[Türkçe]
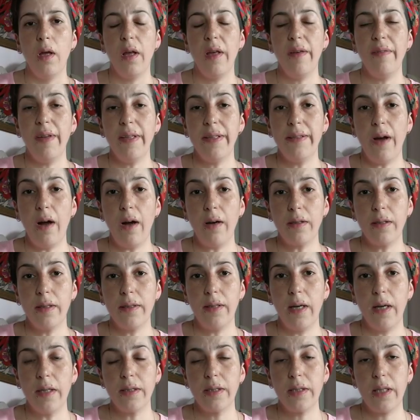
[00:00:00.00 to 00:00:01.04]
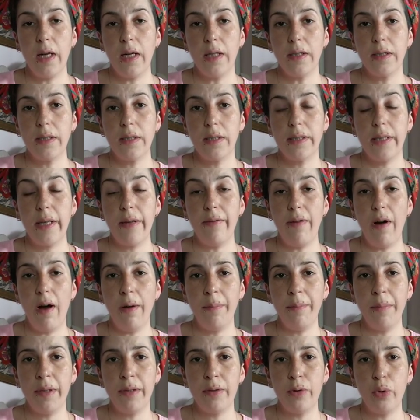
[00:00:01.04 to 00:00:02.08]
Evet arkadaşlar
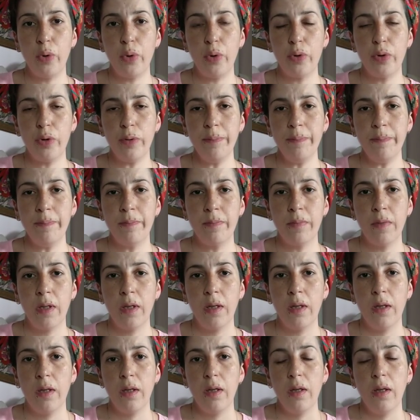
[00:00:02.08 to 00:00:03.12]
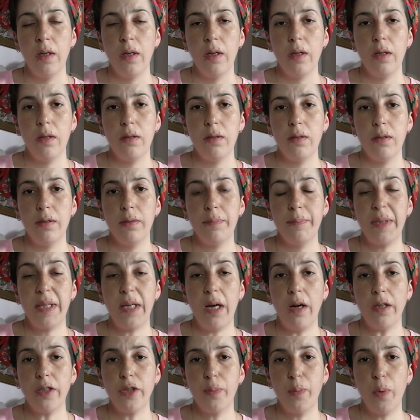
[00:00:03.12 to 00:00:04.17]
devam ediyorum. Ee,
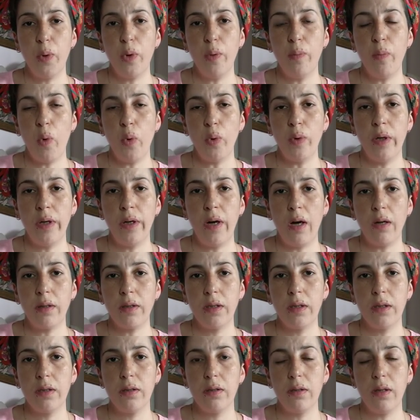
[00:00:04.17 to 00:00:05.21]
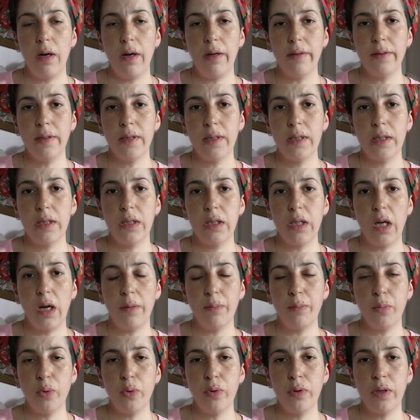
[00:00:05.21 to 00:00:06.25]
birkaç bölüm olarak
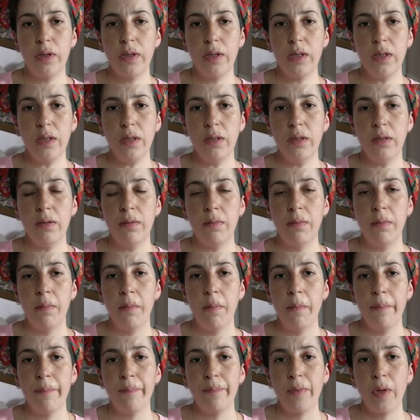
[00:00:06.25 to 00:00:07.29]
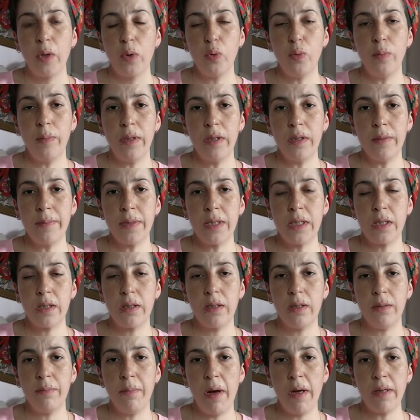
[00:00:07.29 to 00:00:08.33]
anlatacağım bunları. Umarım
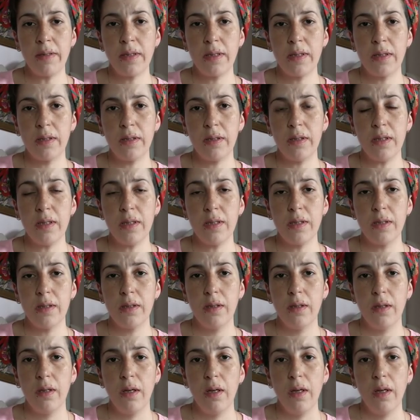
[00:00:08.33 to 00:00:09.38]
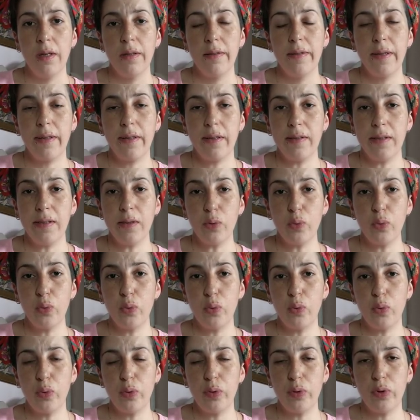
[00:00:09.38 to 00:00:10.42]
sıkılmazsınız. Ne kadar
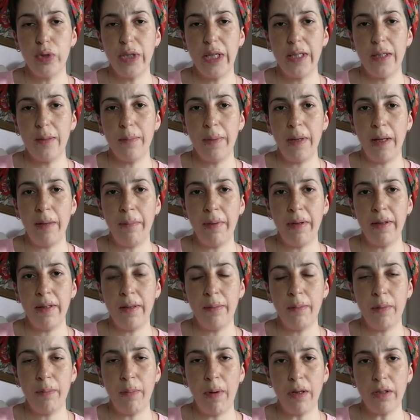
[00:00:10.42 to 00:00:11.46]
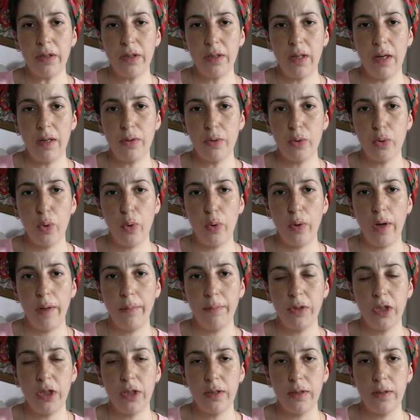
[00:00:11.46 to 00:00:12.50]
uzun süreceğini bilmediğimi baştan
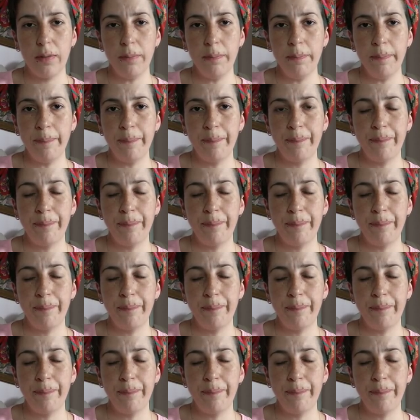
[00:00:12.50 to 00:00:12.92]
söylemiştim.